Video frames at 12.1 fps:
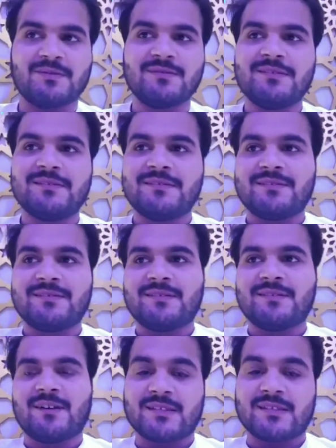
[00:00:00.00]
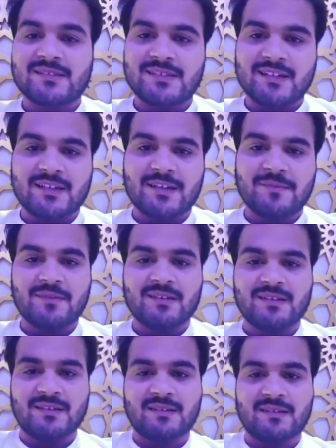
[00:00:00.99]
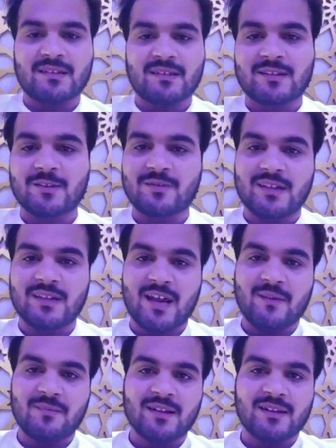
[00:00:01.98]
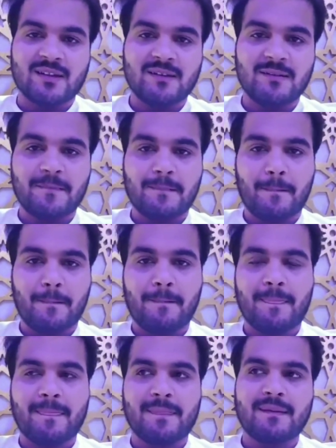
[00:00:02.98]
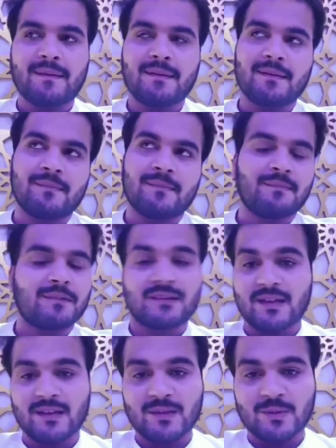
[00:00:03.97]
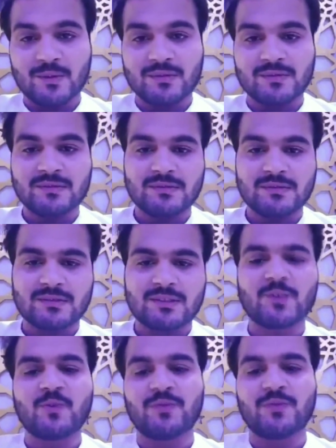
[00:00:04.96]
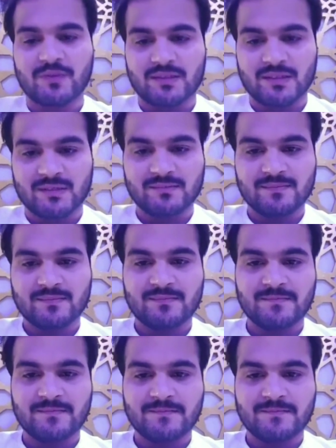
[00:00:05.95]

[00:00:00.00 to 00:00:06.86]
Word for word: तो हम बस ये कहब कि, क्यों के नाम लेके मत कहें लोग क्यों भी होके